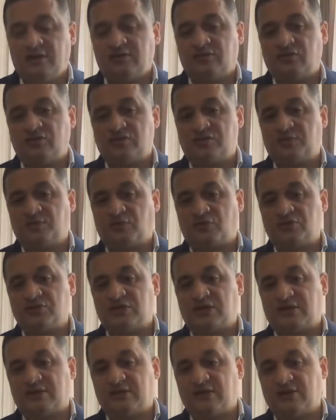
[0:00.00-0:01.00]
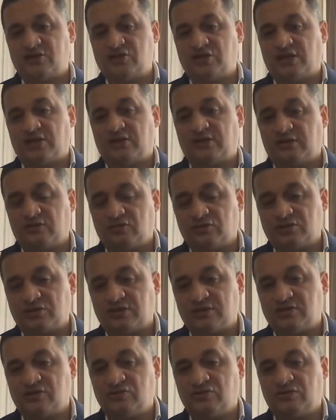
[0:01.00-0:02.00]
То есть просто одна чайная
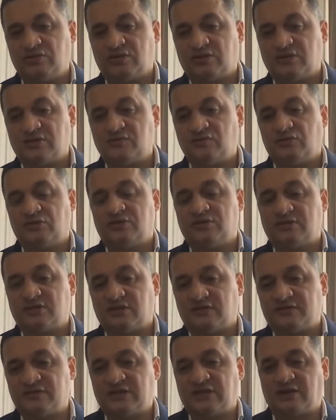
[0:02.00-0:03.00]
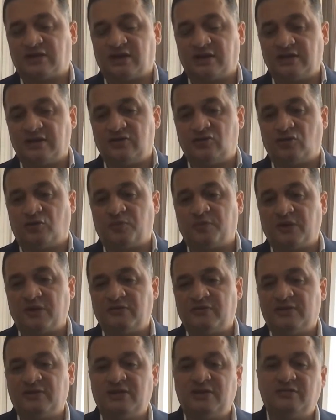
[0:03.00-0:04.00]
ложка соды разводится в стакане теплой
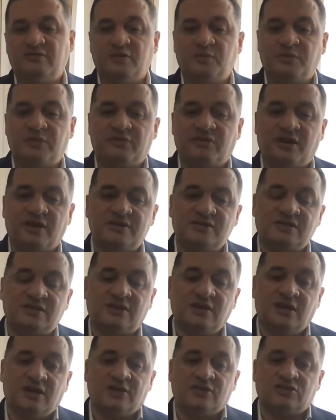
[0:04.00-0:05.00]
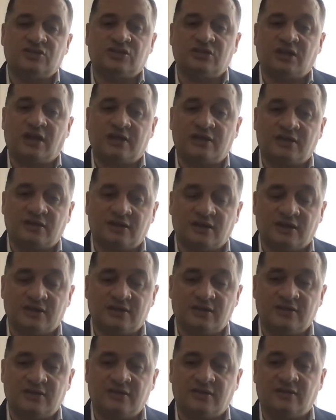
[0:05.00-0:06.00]
воды, выпивается. Желательно
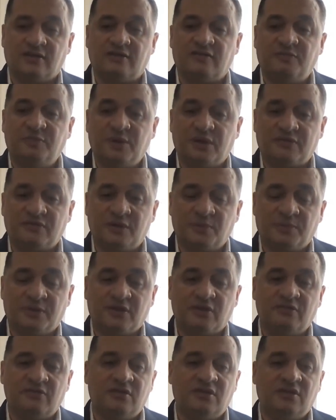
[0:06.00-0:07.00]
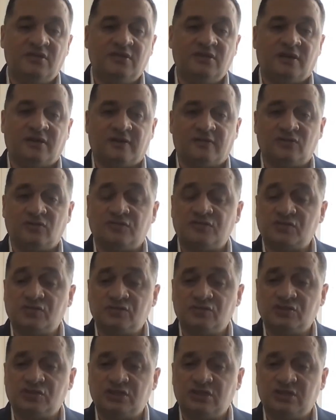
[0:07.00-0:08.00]
это делать в первой половине дня, но в
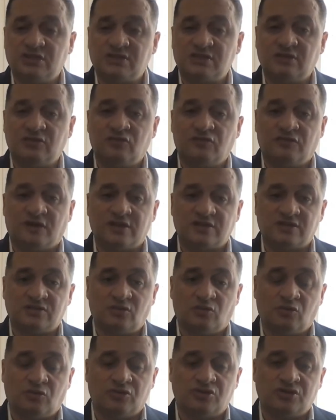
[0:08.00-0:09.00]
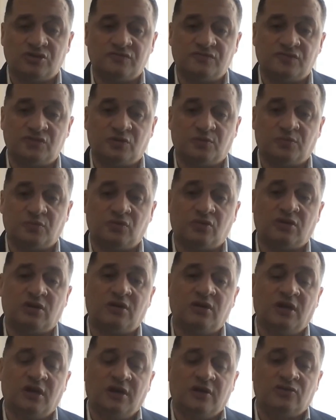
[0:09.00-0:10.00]
случае, если у вас очень все
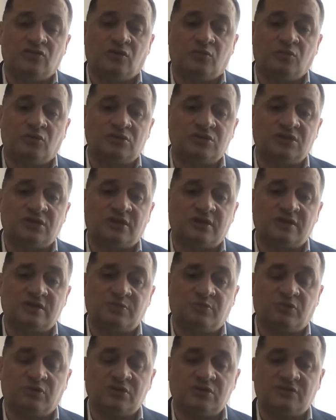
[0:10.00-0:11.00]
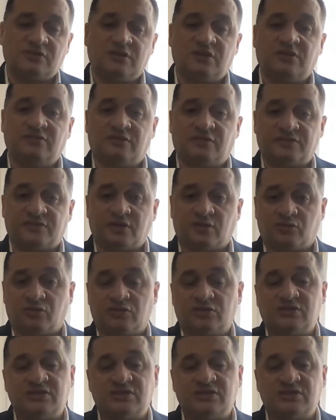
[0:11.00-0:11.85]
плохо, то можно использовать и во второй.